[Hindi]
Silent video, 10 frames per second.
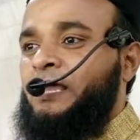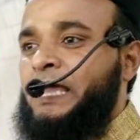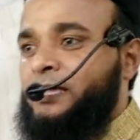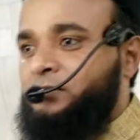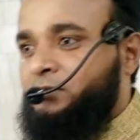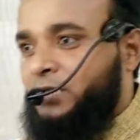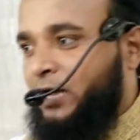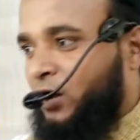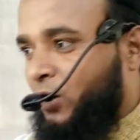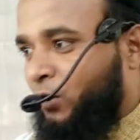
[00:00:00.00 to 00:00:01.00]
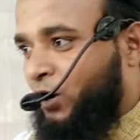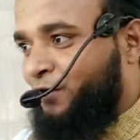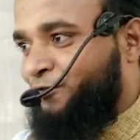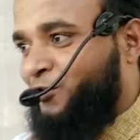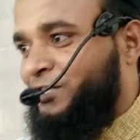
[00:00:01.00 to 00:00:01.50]
एक डर और
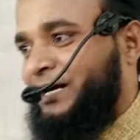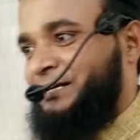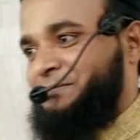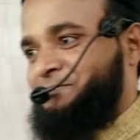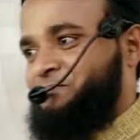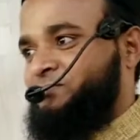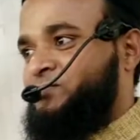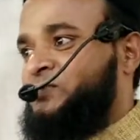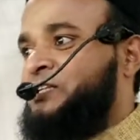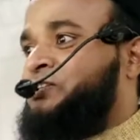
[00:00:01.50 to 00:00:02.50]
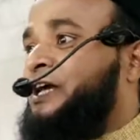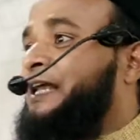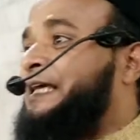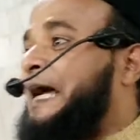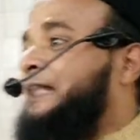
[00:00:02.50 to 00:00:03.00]
खौफ होता है
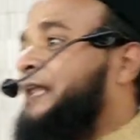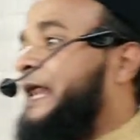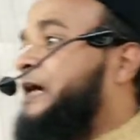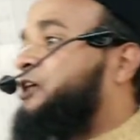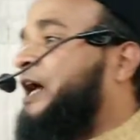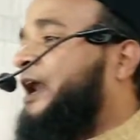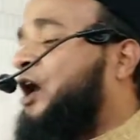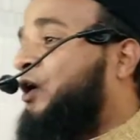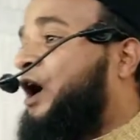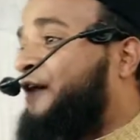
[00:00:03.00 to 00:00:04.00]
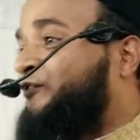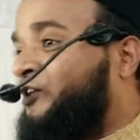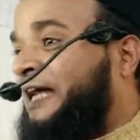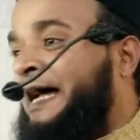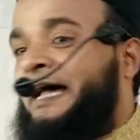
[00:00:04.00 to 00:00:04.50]
दिल के अंदर एक डर और खौफ
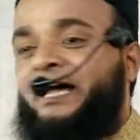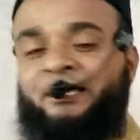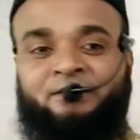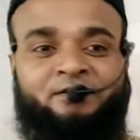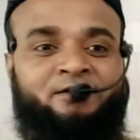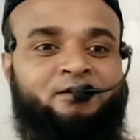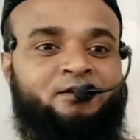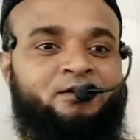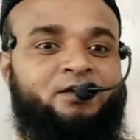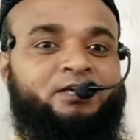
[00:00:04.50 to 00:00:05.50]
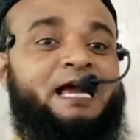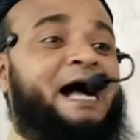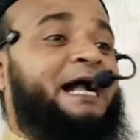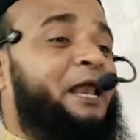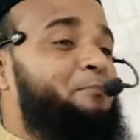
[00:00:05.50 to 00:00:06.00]
होता है कि
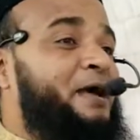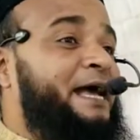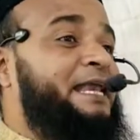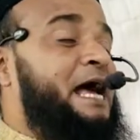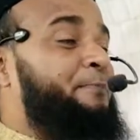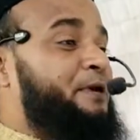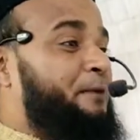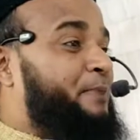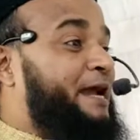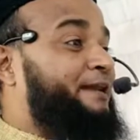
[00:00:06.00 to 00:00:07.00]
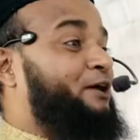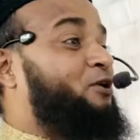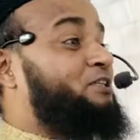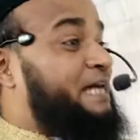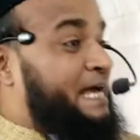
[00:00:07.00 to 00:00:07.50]
अगर मैंने अपनी बेटी
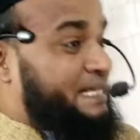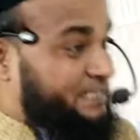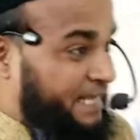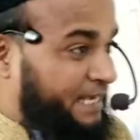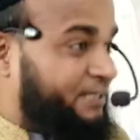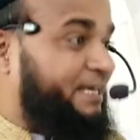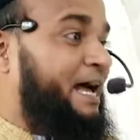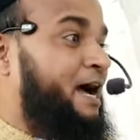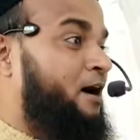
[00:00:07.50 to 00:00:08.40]
को जहेज नहीं दिया